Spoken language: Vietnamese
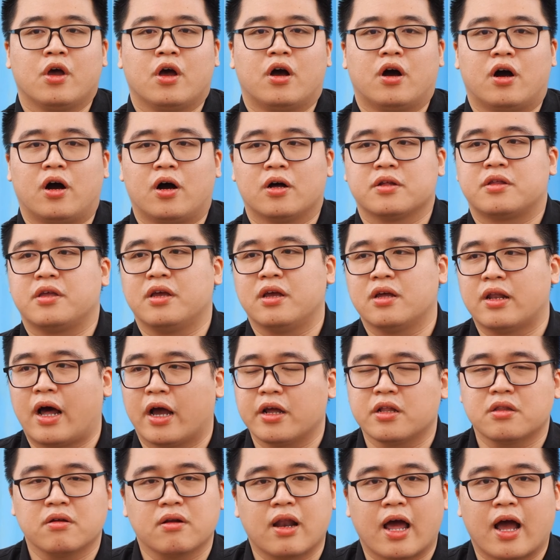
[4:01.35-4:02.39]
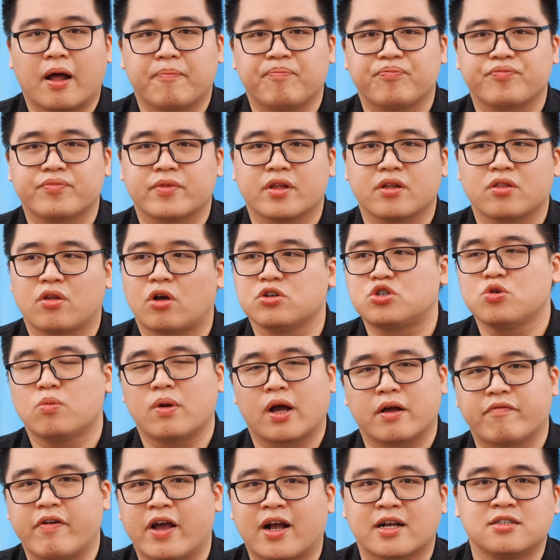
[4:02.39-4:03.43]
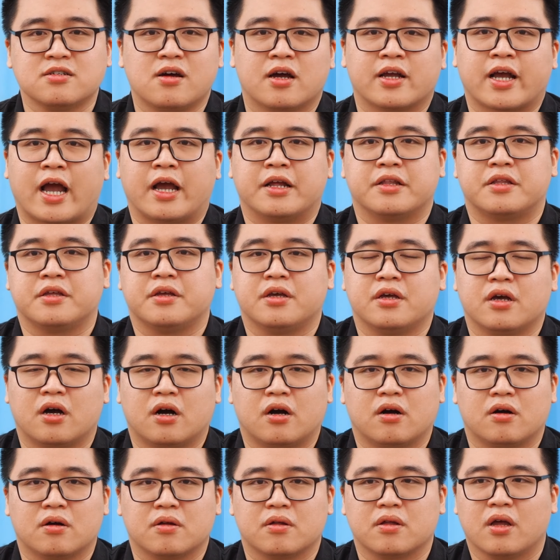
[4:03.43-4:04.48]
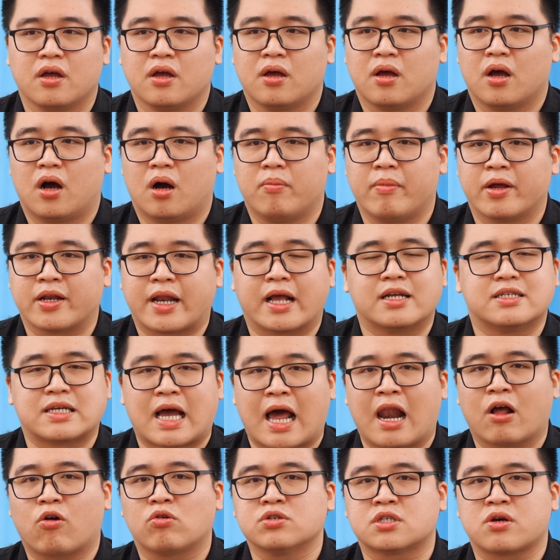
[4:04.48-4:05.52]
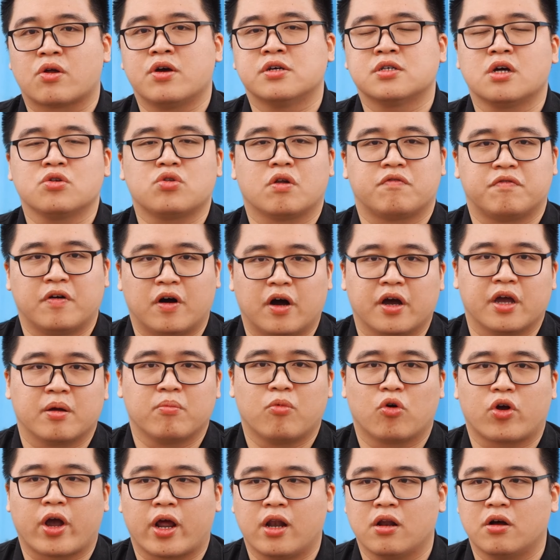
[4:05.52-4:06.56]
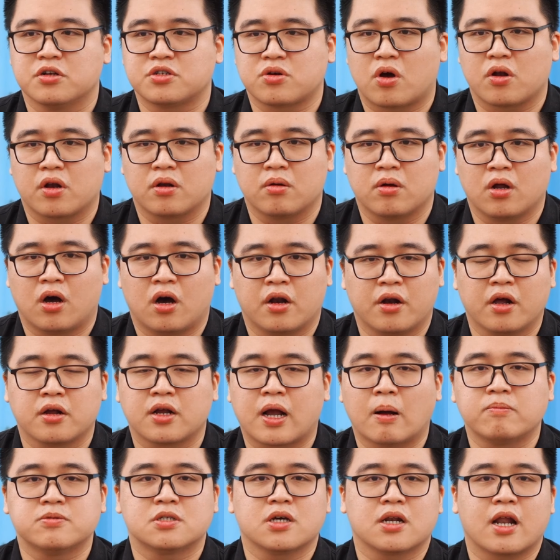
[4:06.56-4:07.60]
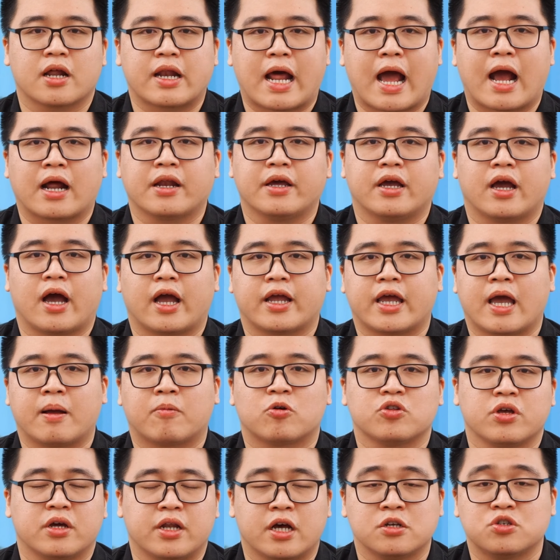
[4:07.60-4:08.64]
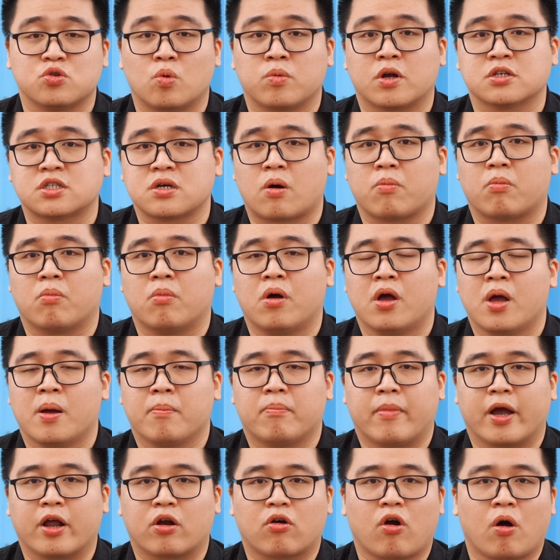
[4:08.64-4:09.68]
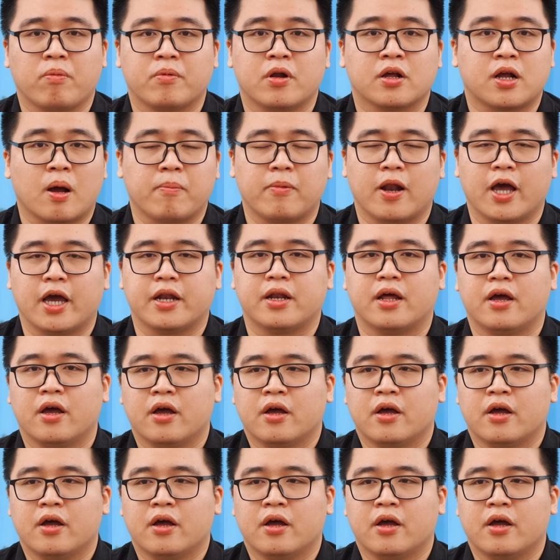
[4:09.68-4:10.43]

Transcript: Uh, thì đấy, tức là nói chung là về cái chất lượng hình ảnh thì uh, uh, mình đánh giá là con sáu D rất là tuyệt vời, một cái lựa chọn uh, nâng cấp rất là đáng để anh em có thể đang dùng cái dòng máy crop nâng cấp lên.